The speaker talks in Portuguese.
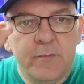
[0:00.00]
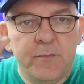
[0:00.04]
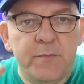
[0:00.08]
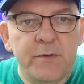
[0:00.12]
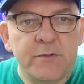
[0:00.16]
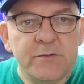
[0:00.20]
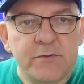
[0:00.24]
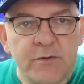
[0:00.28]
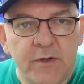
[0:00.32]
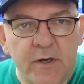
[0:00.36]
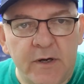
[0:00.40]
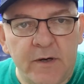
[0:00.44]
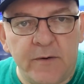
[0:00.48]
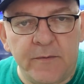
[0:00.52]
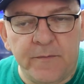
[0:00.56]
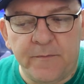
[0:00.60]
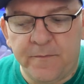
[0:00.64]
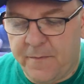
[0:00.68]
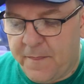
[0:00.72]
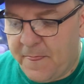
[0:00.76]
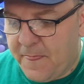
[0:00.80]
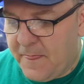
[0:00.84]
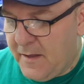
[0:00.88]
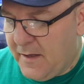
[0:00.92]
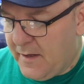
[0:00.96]
Pessoal,
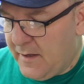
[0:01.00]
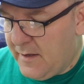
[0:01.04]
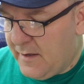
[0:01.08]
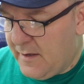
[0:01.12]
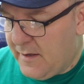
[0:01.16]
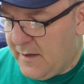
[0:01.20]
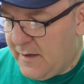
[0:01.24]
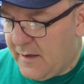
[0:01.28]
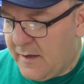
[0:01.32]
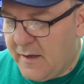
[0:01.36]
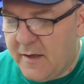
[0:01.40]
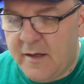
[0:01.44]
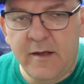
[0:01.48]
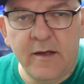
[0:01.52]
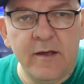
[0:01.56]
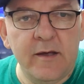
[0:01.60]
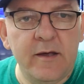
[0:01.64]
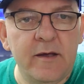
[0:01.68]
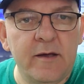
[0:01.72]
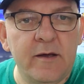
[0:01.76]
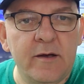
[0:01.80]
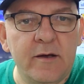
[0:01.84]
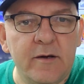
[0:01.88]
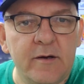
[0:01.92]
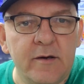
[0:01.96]

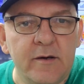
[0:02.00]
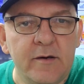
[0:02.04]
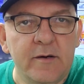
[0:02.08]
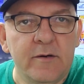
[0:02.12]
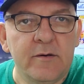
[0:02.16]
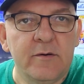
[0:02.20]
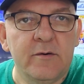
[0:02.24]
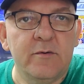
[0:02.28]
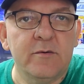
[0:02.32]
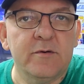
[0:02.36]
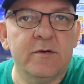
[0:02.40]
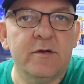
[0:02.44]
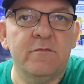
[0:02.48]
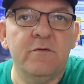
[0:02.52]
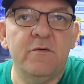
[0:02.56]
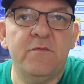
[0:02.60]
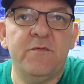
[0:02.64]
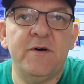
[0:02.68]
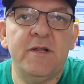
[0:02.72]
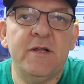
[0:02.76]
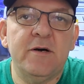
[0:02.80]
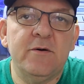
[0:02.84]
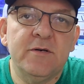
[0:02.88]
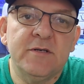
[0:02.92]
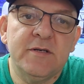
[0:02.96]
é... o que eu vou
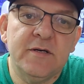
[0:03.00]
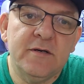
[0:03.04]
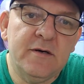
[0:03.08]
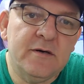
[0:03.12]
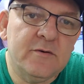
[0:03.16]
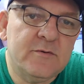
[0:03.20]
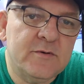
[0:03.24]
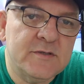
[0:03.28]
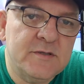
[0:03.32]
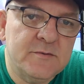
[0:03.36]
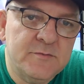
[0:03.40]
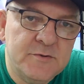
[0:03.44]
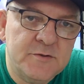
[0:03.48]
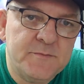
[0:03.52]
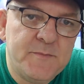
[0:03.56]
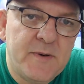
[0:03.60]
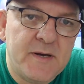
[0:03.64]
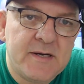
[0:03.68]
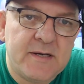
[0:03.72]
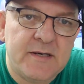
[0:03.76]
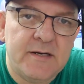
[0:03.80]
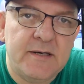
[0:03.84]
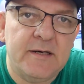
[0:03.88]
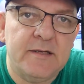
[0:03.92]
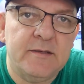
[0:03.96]
falar hoje é uma coisa muito
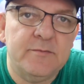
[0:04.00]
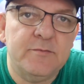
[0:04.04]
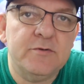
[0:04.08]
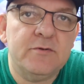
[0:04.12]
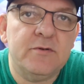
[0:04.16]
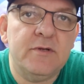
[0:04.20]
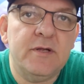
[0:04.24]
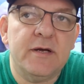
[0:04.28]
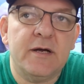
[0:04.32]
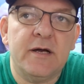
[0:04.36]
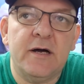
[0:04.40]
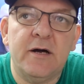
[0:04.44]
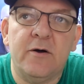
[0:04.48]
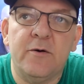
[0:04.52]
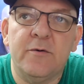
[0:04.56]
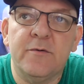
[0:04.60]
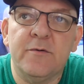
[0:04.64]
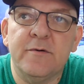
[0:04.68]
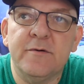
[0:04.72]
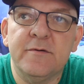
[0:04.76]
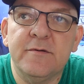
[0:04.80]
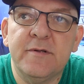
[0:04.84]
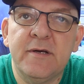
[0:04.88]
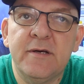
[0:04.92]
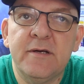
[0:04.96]
bacana, muito
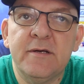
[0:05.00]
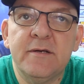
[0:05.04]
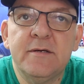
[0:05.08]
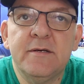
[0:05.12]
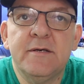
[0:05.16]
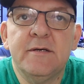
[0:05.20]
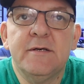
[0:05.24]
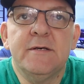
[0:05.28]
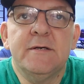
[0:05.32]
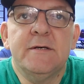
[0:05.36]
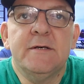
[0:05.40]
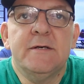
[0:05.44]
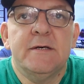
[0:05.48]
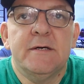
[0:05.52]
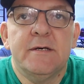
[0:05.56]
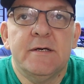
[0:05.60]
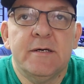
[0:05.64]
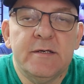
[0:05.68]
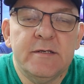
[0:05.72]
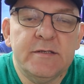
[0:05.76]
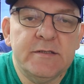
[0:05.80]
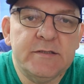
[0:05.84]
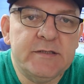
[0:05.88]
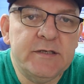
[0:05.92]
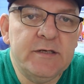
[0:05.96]
legal, né?
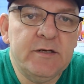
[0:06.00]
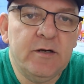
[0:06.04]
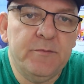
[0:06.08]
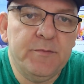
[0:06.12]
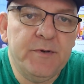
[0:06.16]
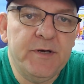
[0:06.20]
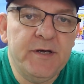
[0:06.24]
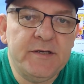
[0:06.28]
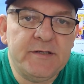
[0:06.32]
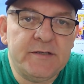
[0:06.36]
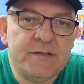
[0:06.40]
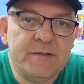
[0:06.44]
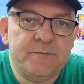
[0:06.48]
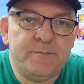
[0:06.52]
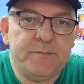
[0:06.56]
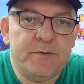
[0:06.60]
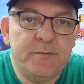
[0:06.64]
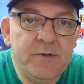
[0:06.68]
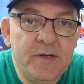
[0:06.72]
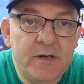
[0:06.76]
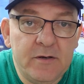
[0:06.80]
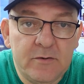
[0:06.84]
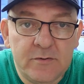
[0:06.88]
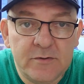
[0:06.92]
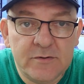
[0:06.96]
Geralmente, a
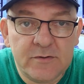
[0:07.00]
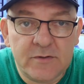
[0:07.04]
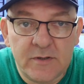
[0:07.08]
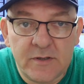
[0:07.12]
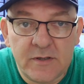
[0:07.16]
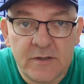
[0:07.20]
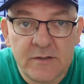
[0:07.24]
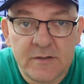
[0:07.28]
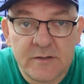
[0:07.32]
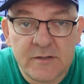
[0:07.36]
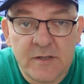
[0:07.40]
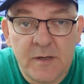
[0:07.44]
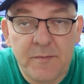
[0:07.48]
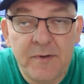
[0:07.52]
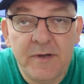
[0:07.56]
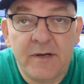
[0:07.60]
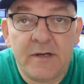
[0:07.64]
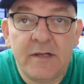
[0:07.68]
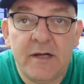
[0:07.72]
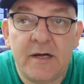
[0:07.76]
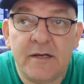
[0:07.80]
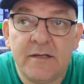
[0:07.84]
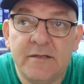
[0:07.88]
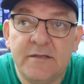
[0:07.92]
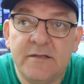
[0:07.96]
primeira coisa que eu quero deixar bem
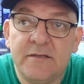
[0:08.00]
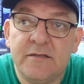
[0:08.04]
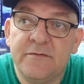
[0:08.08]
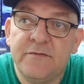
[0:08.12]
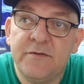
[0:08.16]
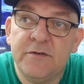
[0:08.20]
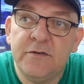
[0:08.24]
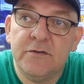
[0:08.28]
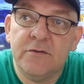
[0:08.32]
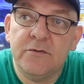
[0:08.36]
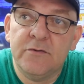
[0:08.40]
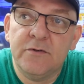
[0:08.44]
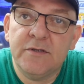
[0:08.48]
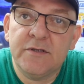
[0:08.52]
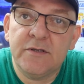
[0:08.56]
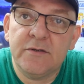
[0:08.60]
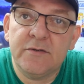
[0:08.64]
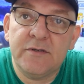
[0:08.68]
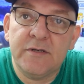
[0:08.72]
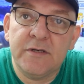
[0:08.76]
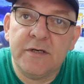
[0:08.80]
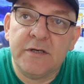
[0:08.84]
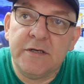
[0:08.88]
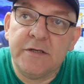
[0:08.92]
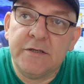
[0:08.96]
claro nesse vídeo hoje é o
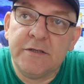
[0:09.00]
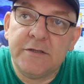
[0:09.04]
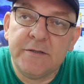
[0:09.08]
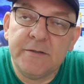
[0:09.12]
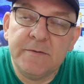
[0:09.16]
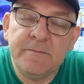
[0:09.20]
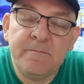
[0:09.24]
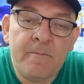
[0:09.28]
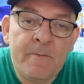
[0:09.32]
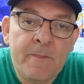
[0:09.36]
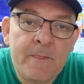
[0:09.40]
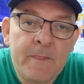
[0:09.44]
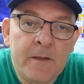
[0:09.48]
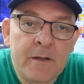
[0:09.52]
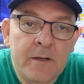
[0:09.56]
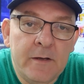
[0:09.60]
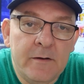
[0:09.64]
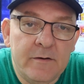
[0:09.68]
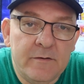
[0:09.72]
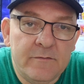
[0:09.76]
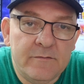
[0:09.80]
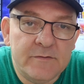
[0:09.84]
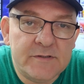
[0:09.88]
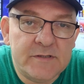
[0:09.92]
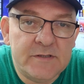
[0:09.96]
seguinte:
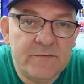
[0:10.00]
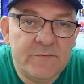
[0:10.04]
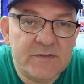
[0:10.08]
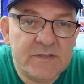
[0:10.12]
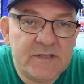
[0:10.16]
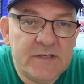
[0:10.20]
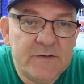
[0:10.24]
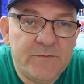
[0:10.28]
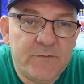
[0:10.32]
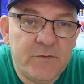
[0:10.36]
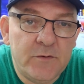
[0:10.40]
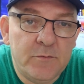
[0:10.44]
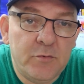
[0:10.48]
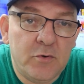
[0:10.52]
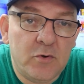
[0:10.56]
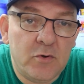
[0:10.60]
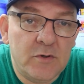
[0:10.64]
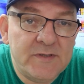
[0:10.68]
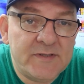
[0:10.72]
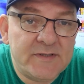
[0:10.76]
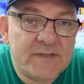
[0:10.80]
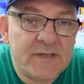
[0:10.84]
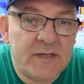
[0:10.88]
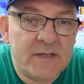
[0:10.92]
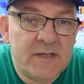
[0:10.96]
se você
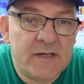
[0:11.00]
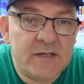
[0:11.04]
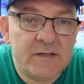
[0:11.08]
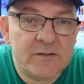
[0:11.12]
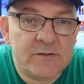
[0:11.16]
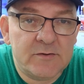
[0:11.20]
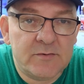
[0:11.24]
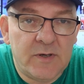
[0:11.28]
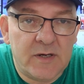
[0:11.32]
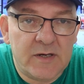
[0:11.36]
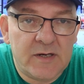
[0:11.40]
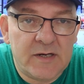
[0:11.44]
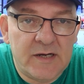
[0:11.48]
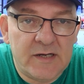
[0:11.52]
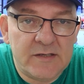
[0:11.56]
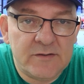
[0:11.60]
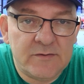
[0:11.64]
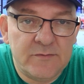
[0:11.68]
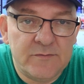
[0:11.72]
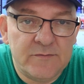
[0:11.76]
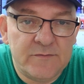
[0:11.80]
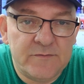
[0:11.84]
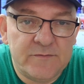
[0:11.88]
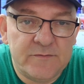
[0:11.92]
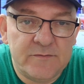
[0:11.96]
for instalar na sua casa
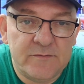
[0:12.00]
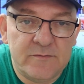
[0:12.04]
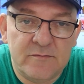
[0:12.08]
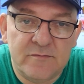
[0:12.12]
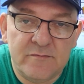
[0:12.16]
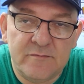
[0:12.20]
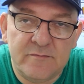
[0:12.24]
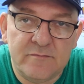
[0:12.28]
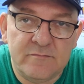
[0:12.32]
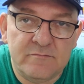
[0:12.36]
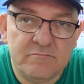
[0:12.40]
um, um